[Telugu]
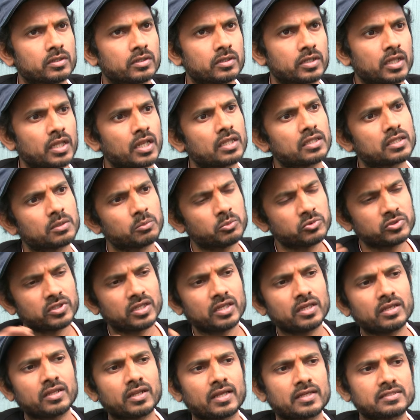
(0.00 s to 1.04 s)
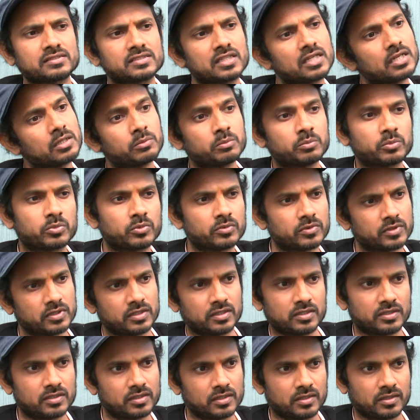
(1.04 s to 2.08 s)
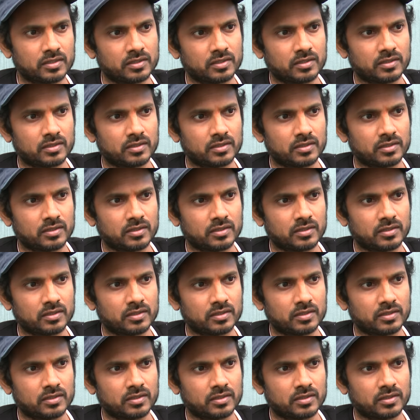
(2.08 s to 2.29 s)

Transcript: నేను అంతకుముందే రాసిన నేను ఇది